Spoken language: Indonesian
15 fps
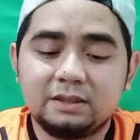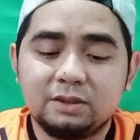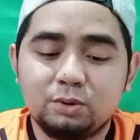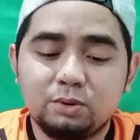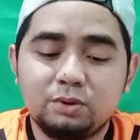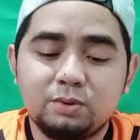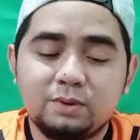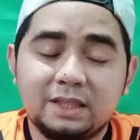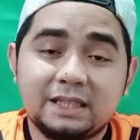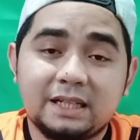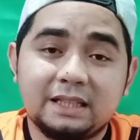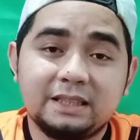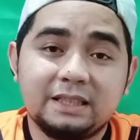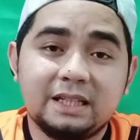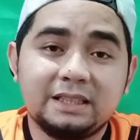tentu juga
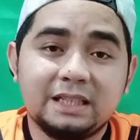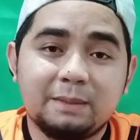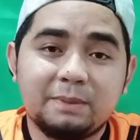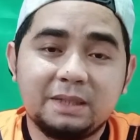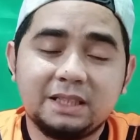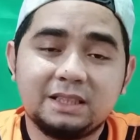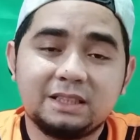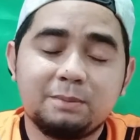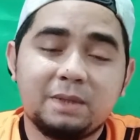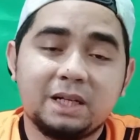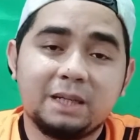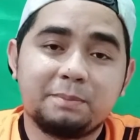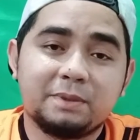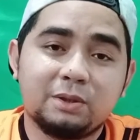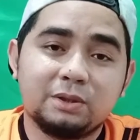sangat tidak nyaman kita
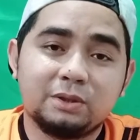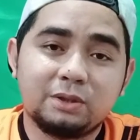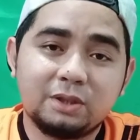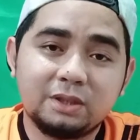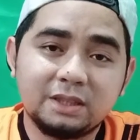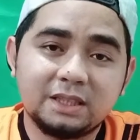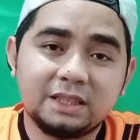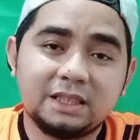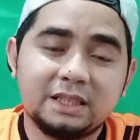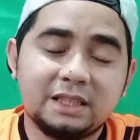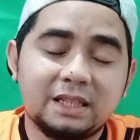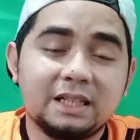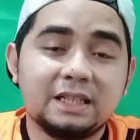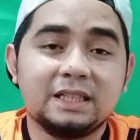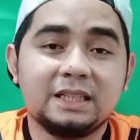sebagai penonton
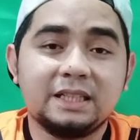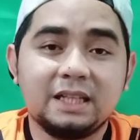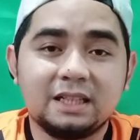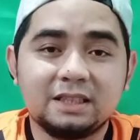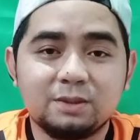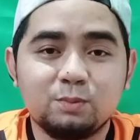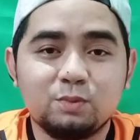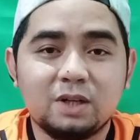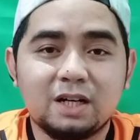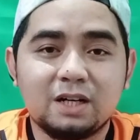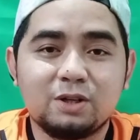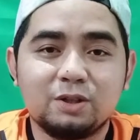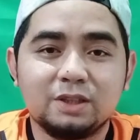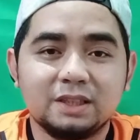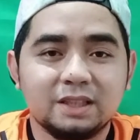ketika ngelihat
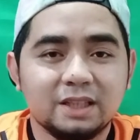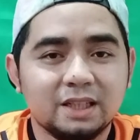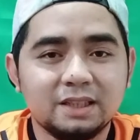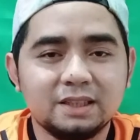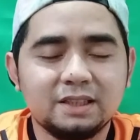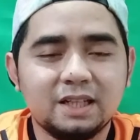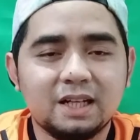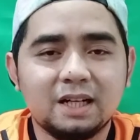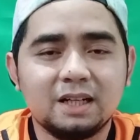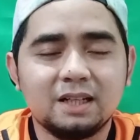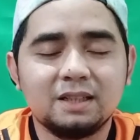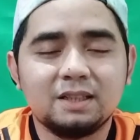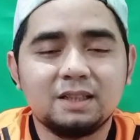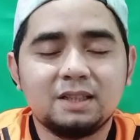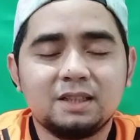sebuah konten
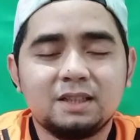yang